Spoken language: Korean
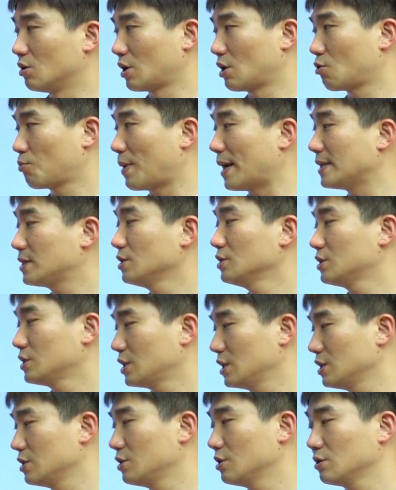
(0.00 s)
계속
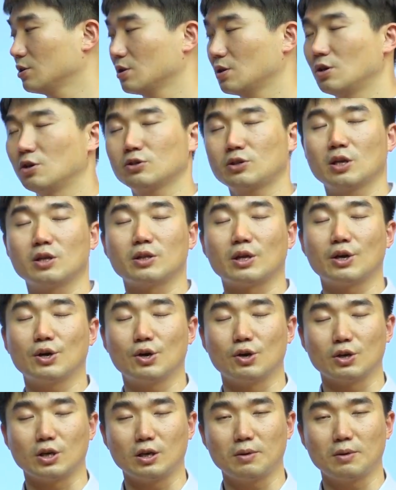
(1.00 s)
발전시키는 형태인데요.